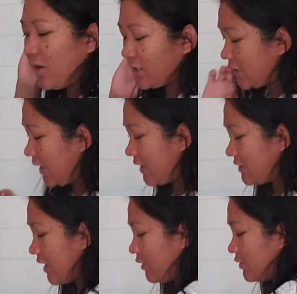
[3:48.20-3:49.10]
ko lang siya
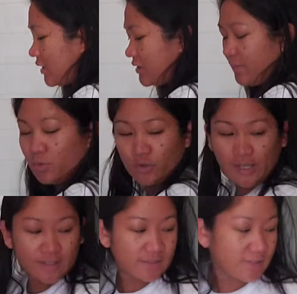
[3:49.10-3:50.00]
guys sa, ano, sa
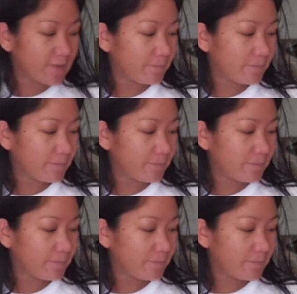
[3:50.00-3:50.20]
sibuyas